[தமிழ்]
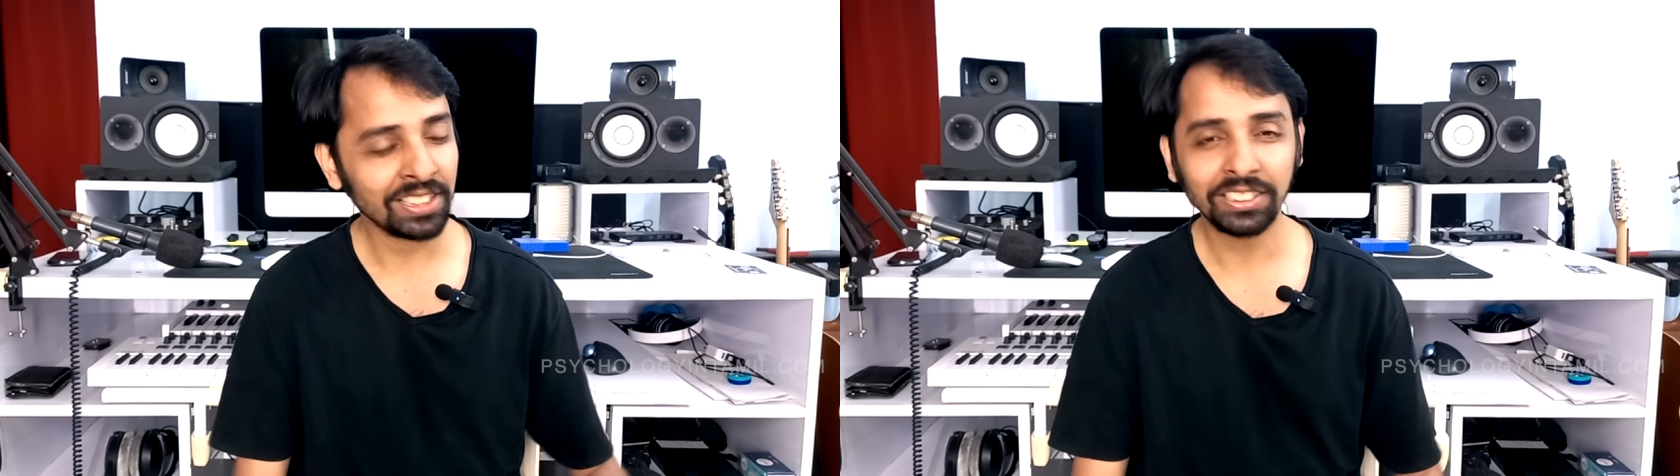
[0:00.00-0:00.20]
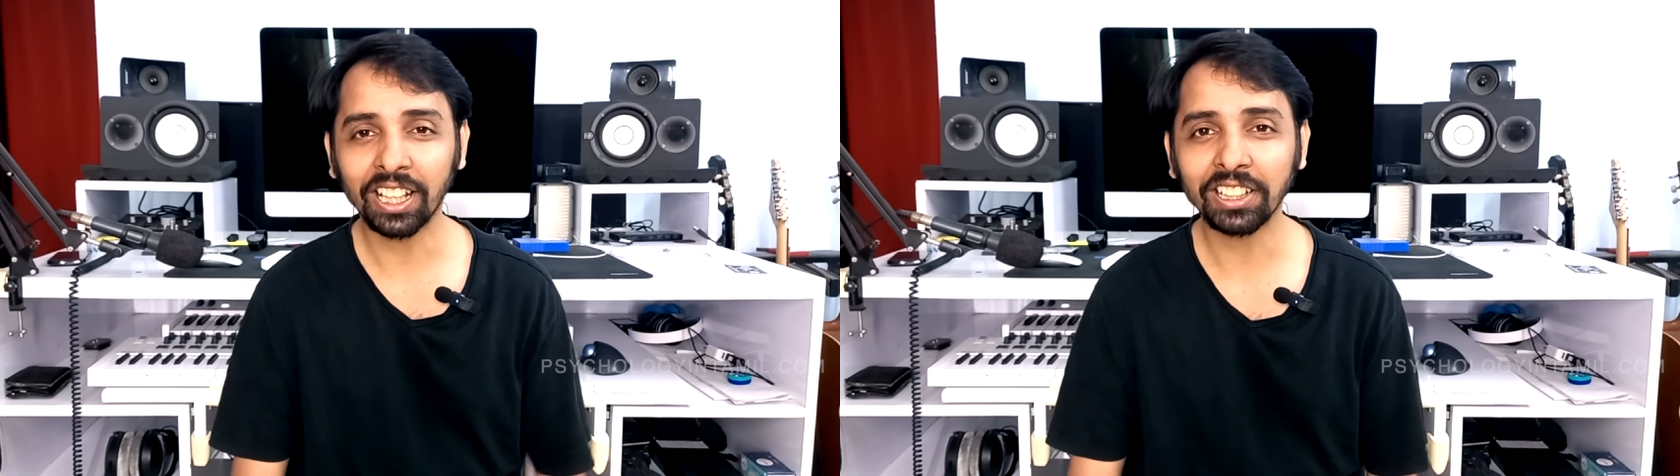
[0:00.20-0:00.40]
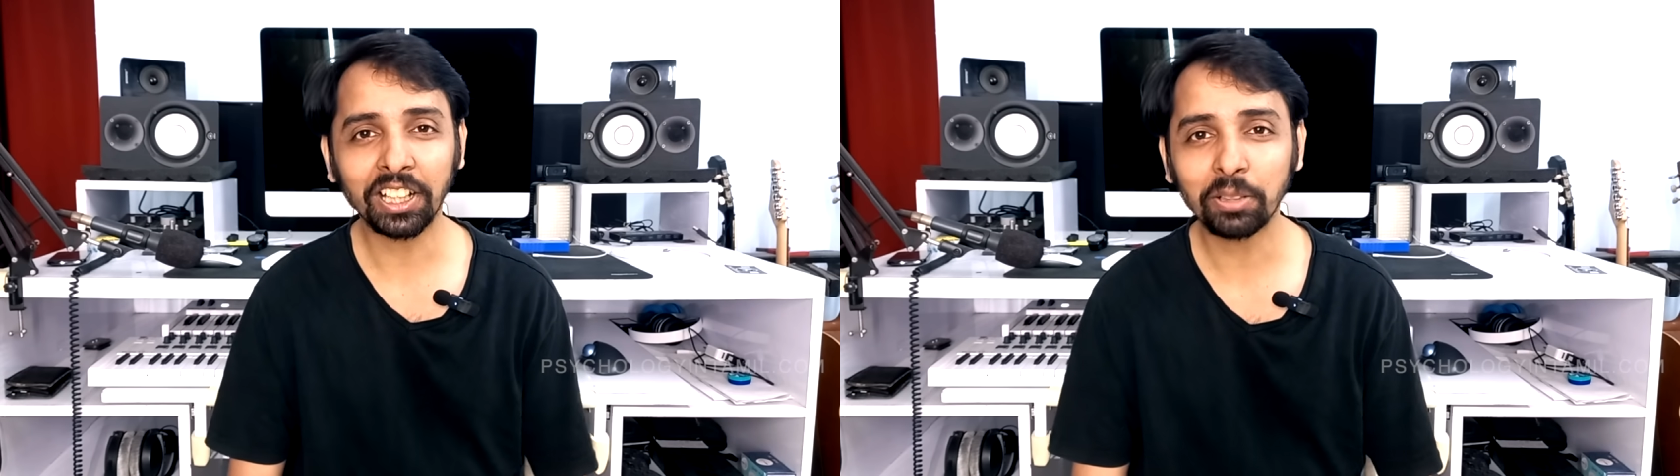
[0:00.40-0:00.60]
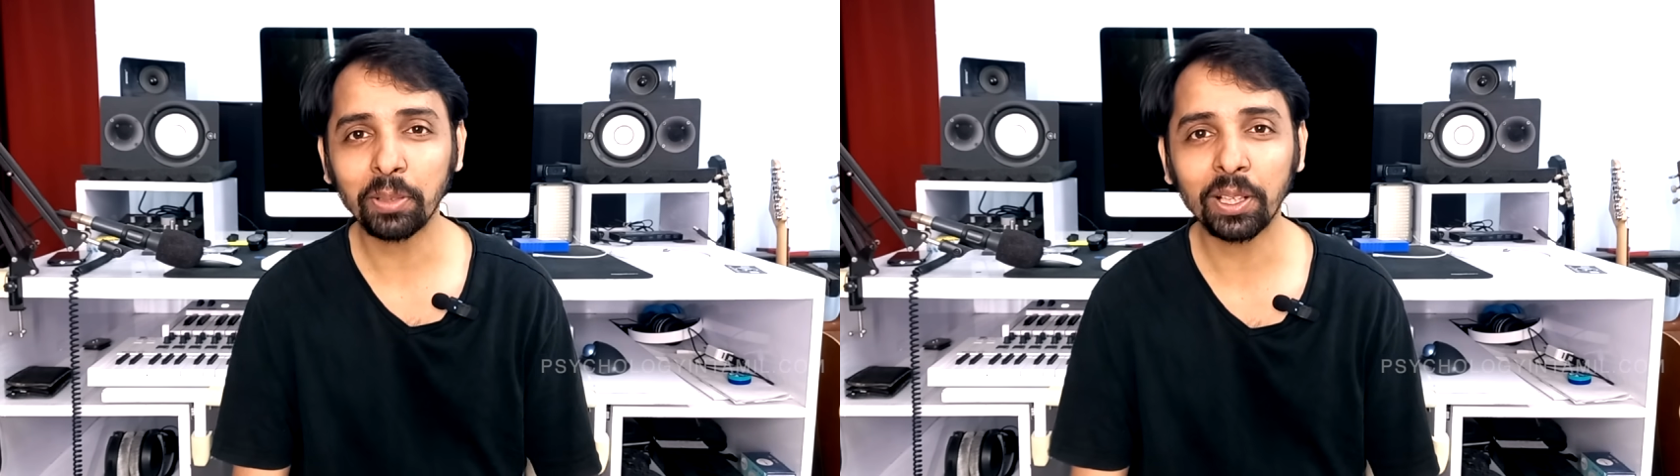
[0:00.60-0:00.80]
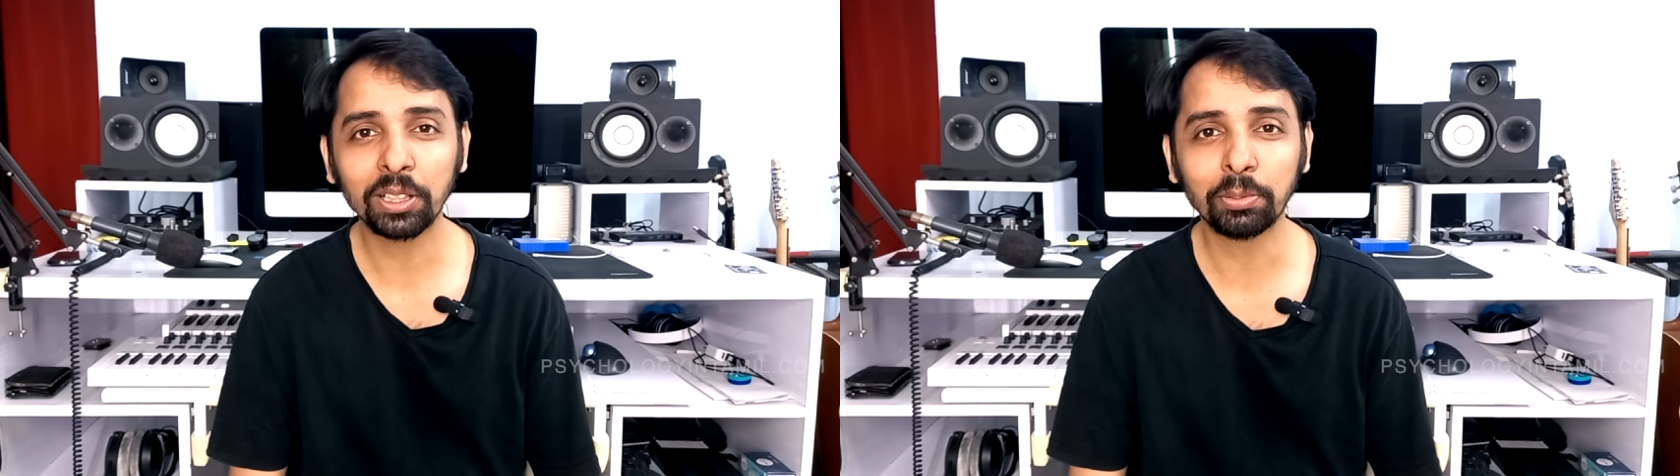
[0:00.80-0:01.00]
சாதாரணமாக
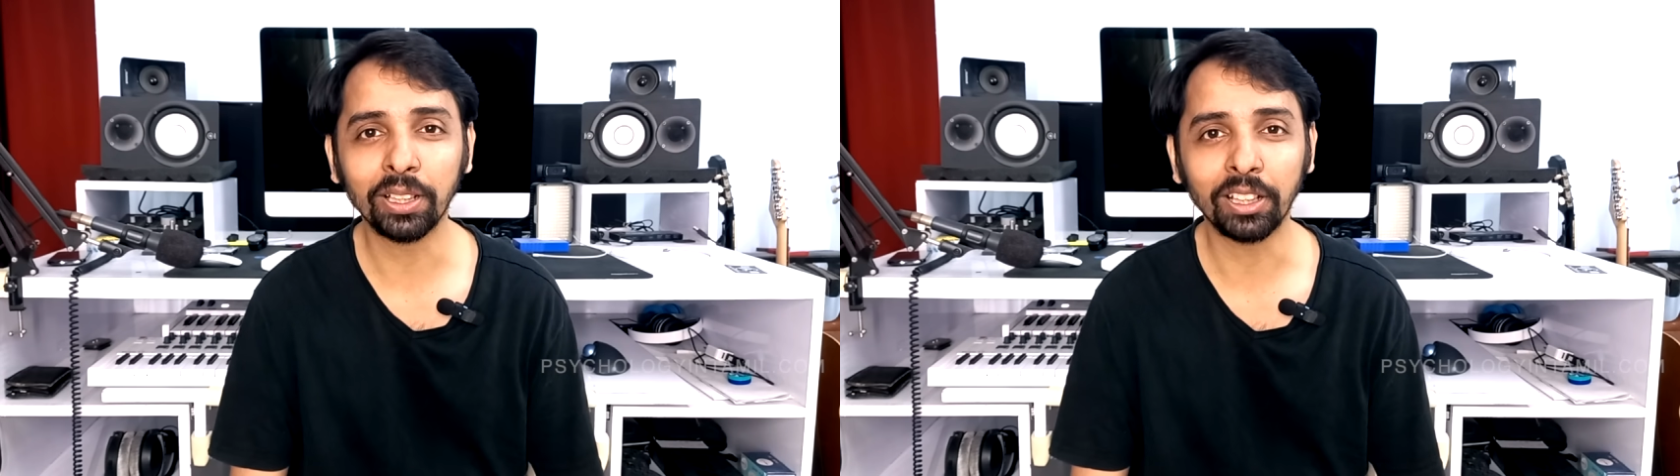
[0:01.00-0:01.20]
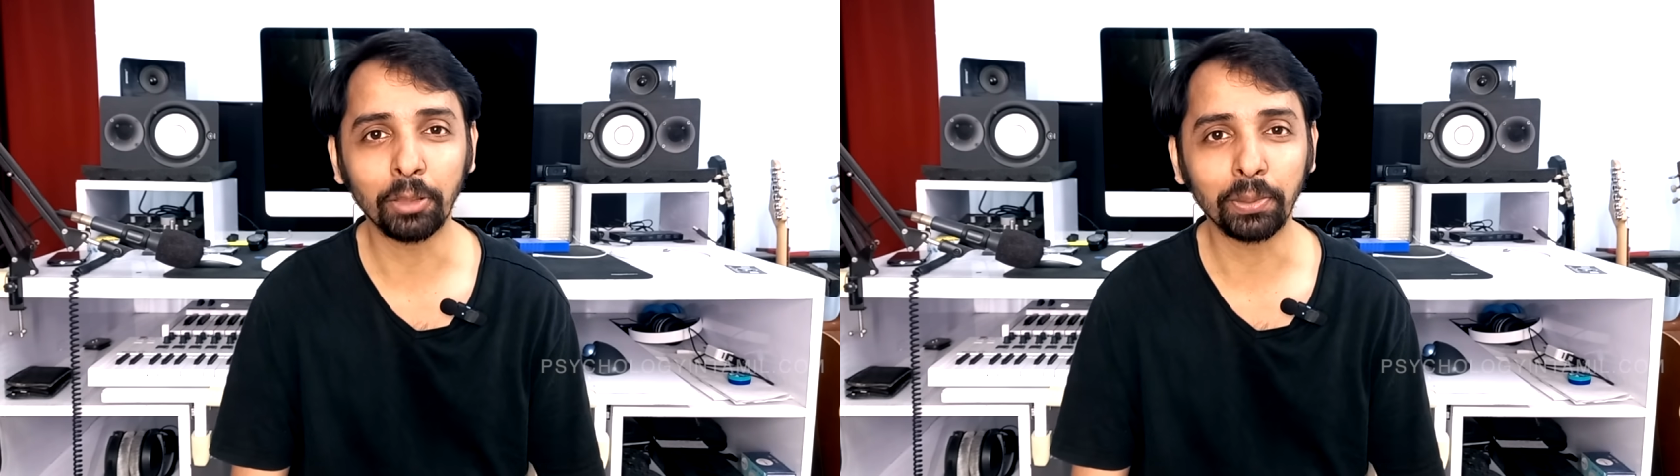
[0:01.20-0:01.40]
ட்ரெஸ் பண்ணியிருக்காரு